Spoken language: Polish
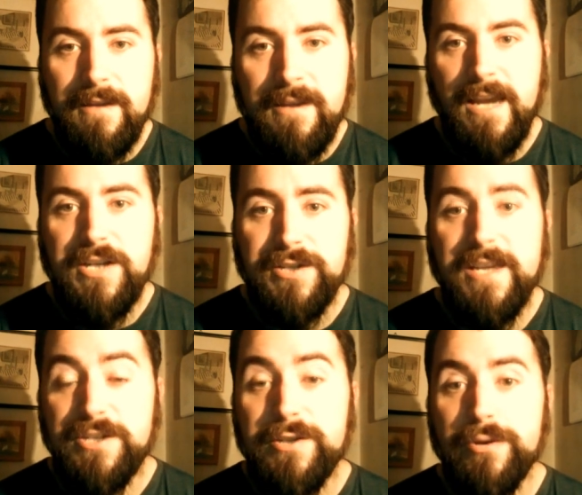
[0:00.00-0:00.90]
i też,
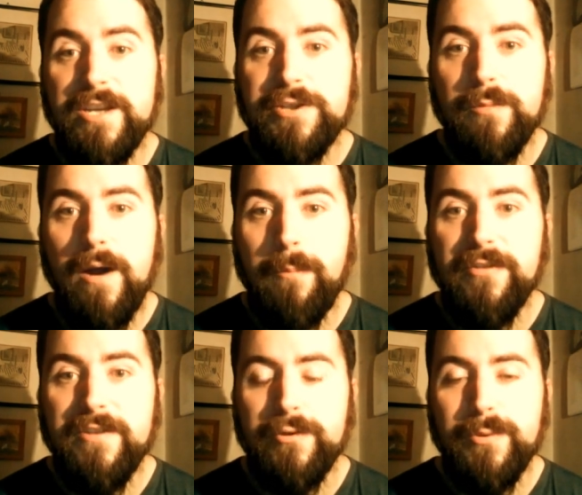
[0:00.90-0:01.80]
też, no, też to była
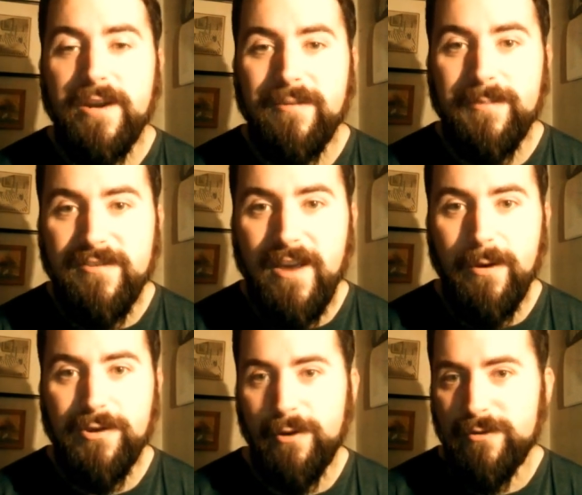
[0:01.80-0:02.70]
postać, która
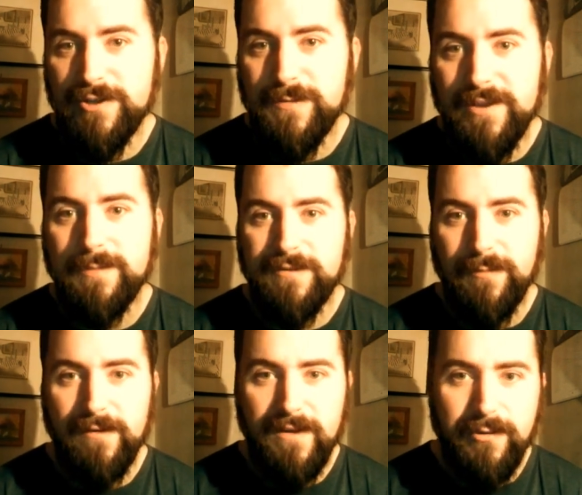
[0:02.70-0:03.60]
zapisała się chociażby tym, że
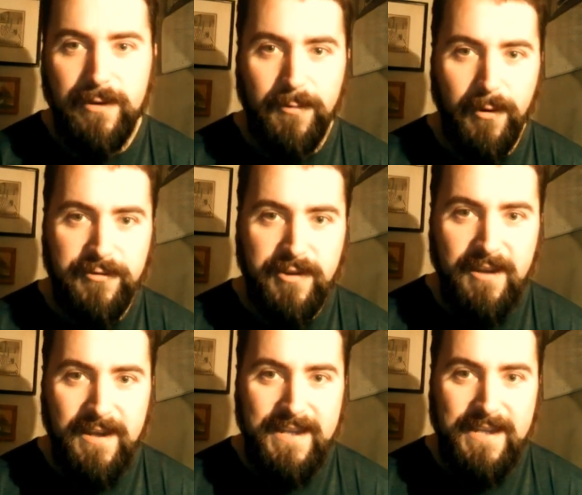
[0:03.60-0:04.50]
wprowadziła do
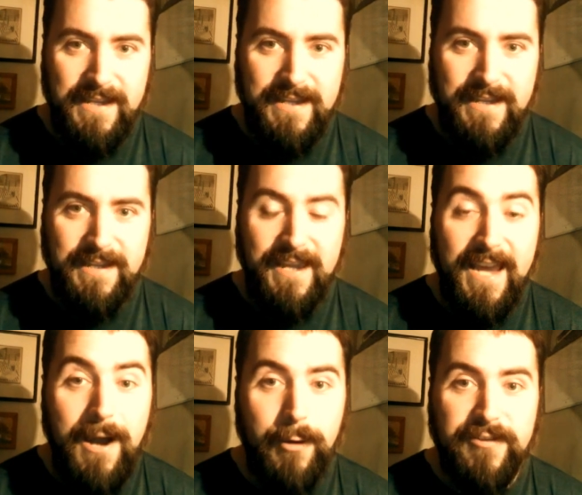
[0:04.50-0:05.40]
Polski
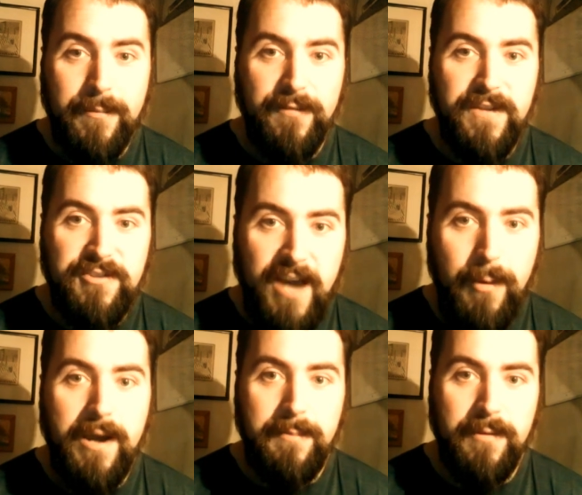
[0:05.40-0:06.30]
niejako
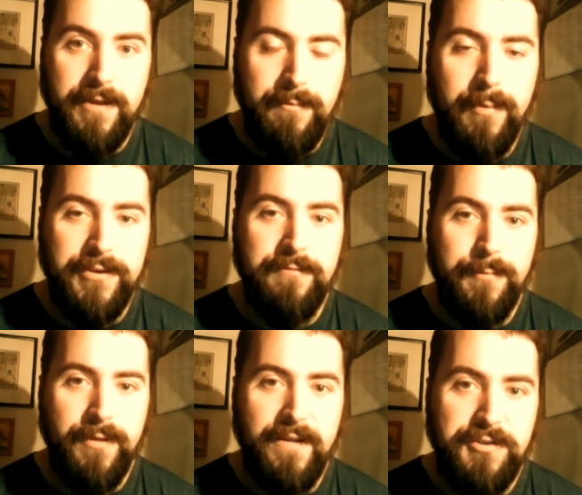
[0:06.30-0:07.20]
zapowiedziała, a potem, potem
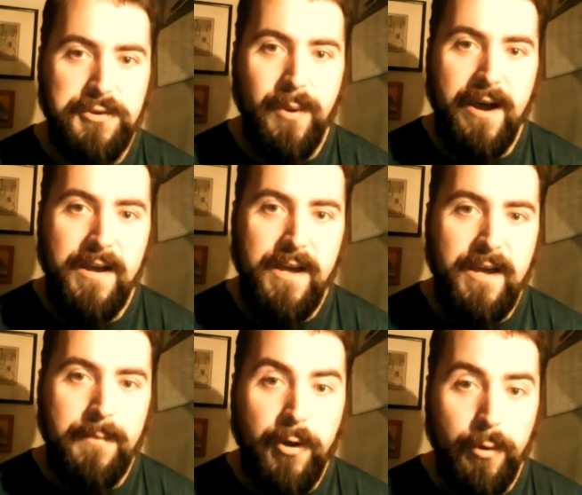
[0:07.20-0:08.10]
wprowadziła
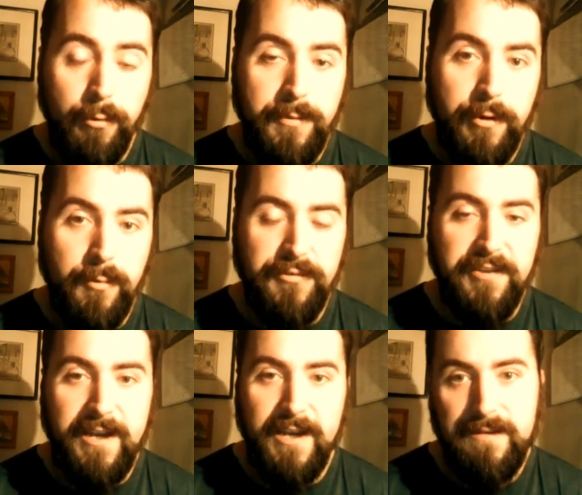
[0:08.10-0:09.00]
moją ulubioną
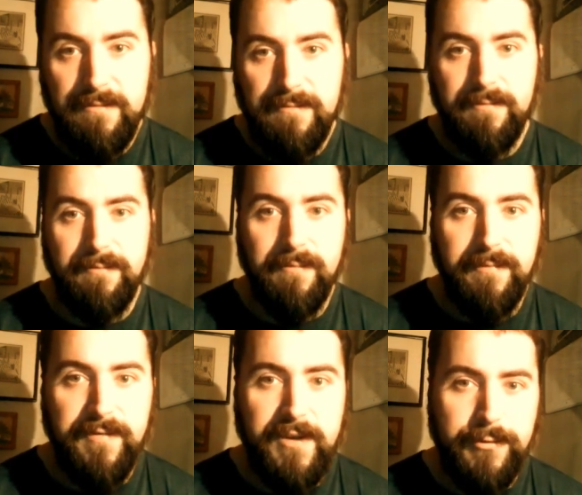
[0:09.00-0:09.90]
muzykę mm, z